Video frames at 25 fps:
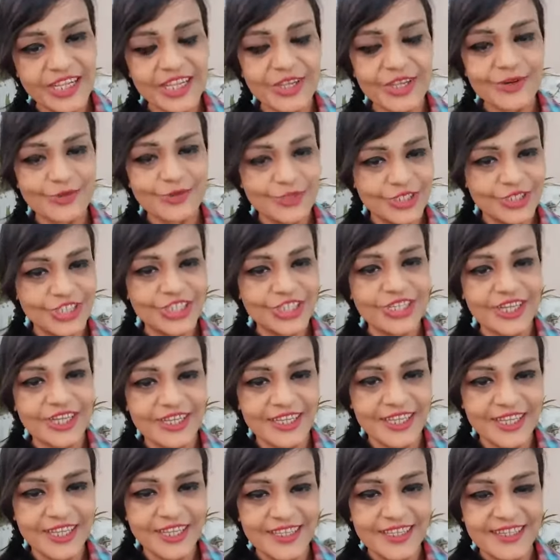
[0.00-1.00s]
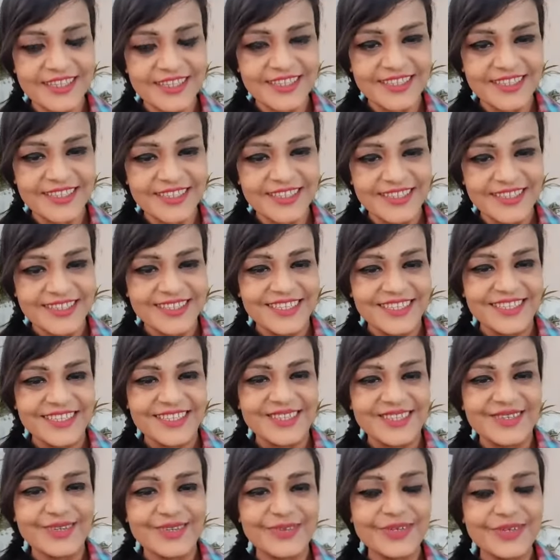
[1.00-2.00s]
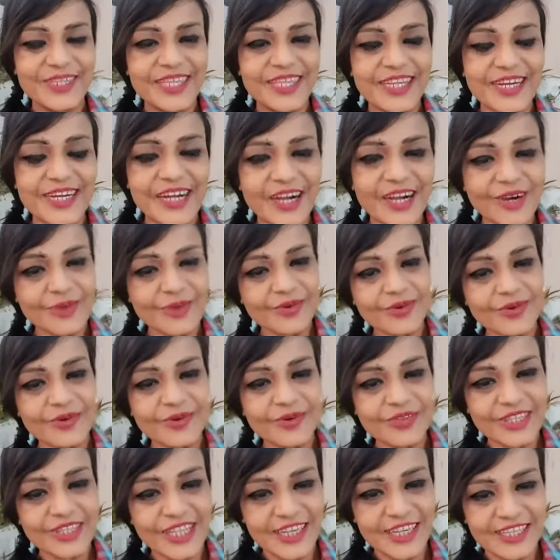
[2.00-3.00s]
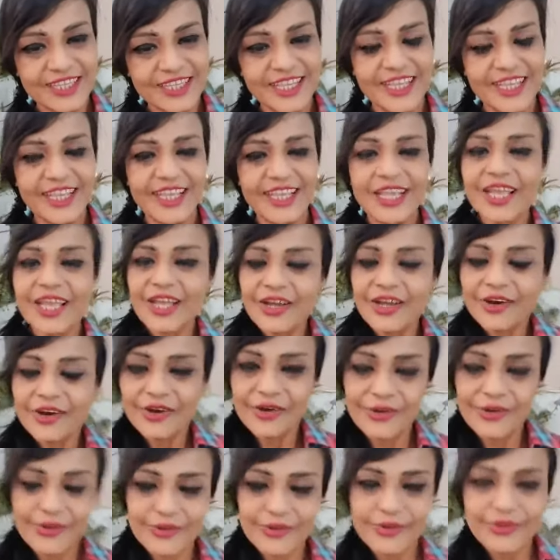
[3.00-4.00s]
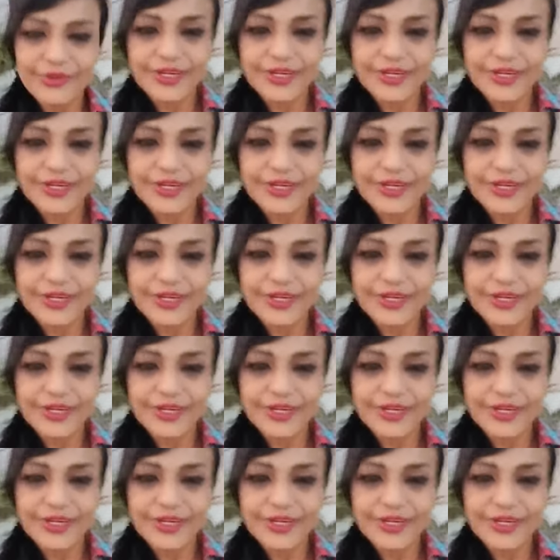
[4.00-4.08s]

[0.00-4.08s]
की कोशिश करते हैं उनकी राहों को देखते हैं और